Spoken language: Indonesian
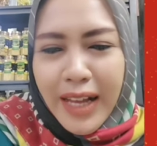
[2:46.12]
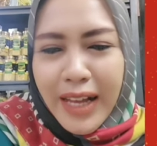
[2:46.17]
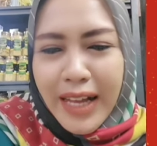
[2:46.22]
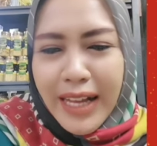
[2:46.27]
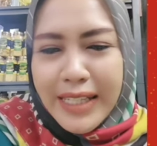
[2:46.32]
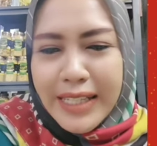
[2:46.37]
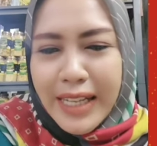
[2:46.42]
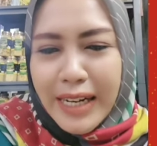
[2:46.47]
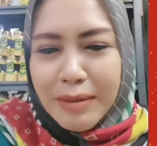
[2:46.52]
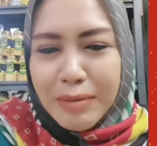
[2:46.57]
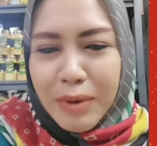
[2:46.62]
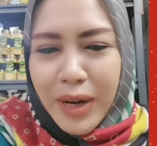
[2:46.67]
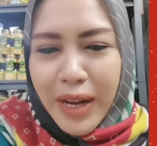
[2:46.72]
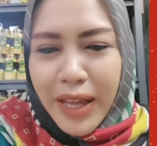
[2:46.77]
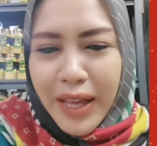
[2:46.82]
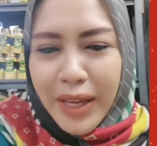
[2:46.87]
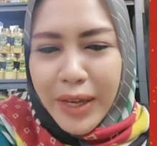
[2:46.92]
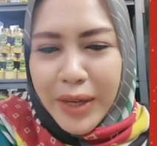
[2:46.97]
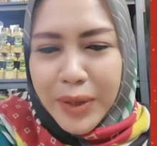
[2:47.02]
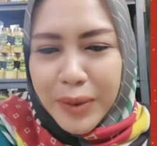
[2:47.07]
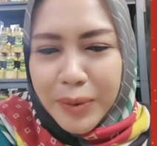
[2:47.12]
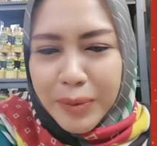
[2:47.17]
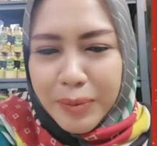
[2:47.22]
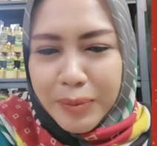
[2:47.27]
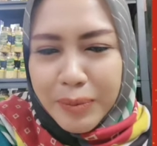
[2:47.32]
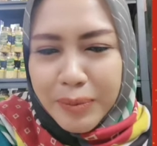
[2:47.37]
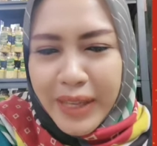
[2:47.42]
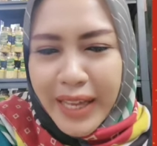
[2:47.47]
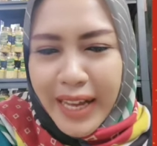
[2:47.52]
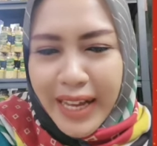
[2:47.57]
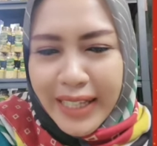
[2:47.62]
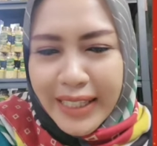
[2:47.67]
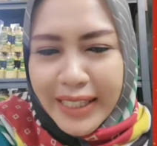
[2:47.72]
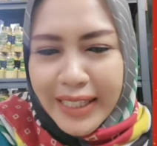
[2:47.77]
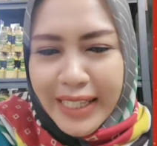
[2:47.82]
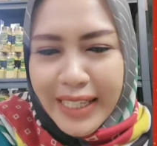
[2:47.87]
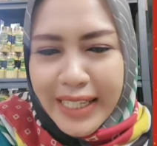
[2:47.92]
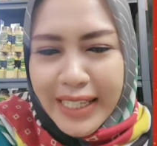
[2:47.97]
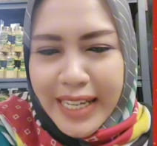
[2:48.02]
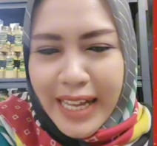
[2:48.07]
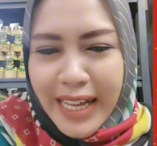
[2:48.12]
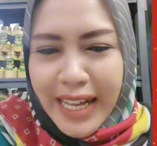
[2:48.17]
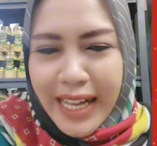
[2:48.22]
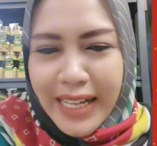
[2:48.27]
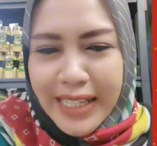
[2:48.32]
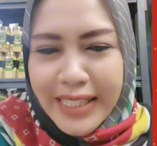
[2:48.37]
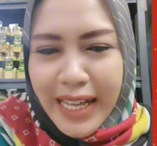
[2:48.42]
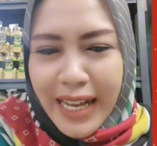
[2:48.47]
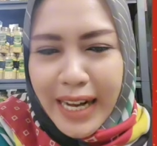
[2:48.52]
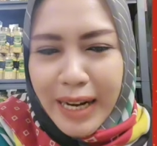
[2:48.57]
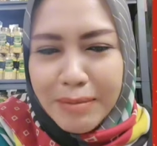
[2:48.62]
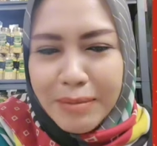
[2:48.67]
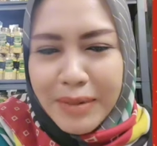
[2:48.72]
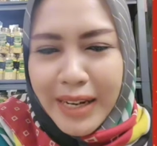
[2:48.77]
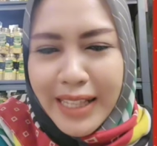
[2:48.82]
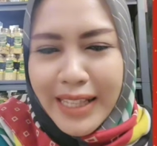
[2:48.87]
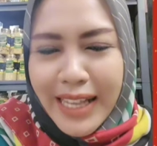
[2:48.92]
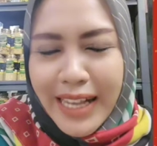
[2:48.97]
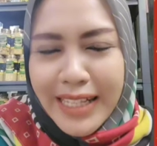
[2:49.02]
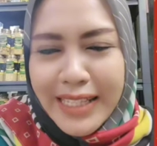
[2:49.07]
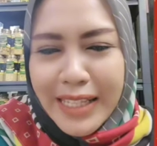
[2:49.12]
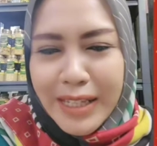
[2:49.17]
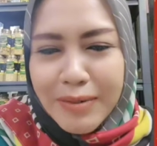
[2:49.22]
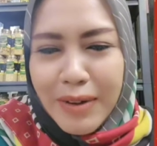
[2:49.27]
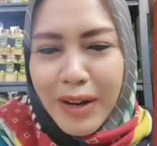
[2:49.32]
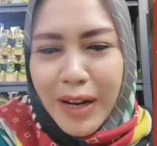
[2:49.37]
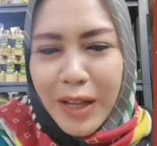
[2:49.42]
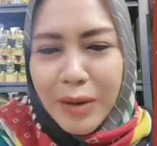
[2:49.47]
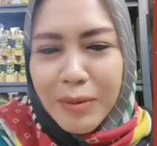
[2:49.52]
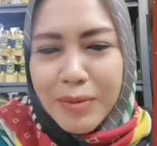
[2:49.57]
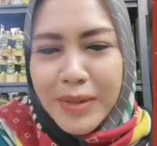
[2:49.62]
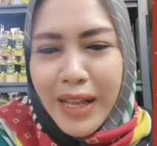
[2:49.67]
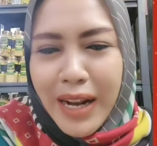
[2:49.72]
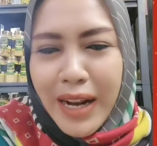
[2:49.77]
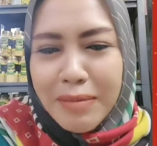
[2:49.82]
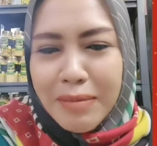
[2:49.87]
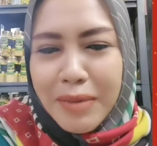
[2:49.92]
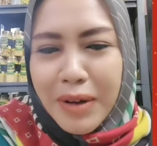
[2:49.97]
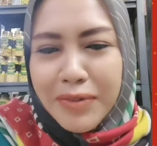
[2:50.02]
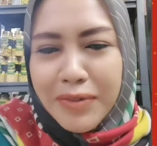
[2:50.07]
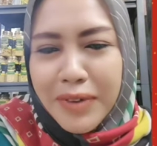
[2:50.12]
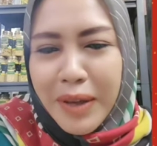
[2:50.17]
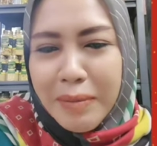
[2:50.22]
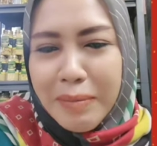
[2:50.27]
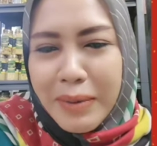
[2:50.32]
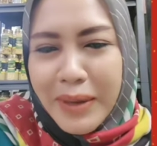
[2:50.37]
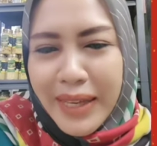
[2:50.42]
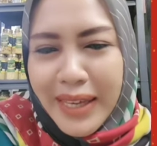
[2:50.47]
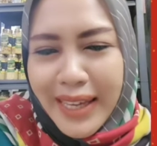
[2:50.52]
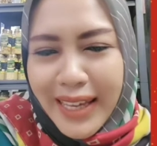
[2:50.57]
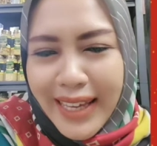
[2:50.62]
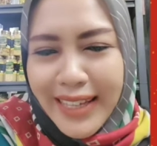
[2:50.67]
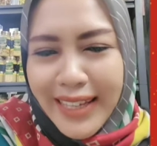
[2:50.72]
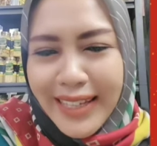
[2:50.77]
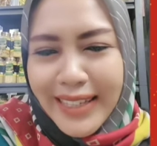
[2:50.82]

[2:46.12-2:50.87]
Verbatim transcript: Assalamualaikum yang tidak Salam dari Tasik Waalaikumsalam Mbak Febi